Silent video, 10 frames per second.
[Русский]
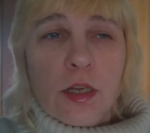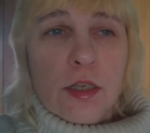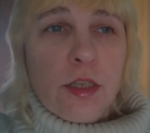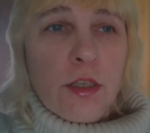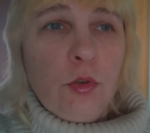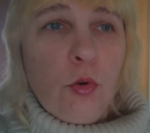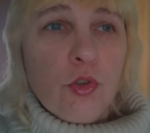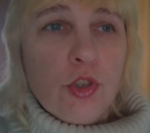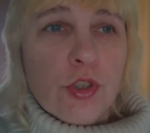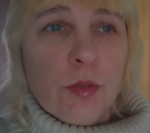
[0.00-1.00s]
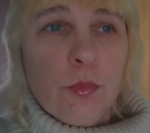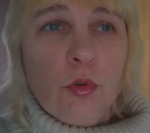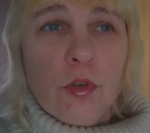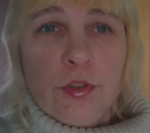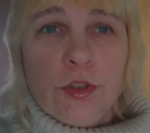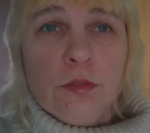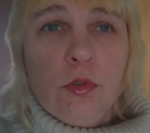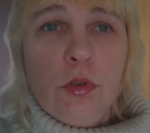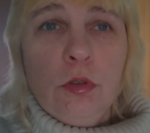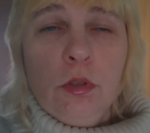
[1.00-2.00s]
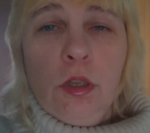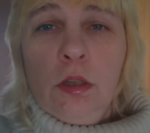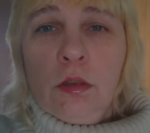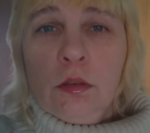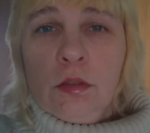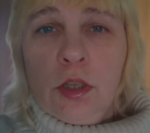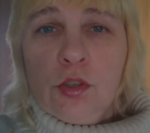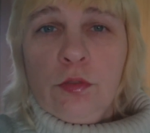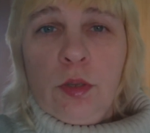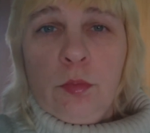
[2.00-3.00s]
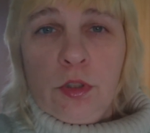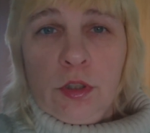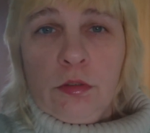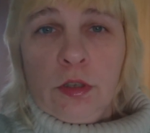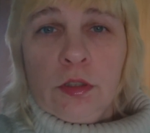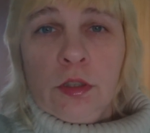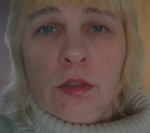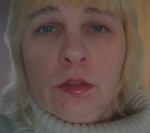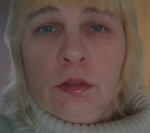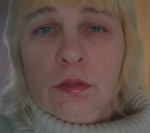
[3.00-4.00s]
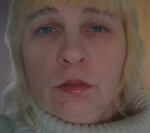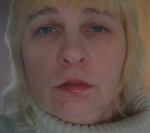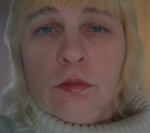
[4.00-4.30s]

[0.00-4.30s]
Сказать хочется много всего, даже времени не хватает.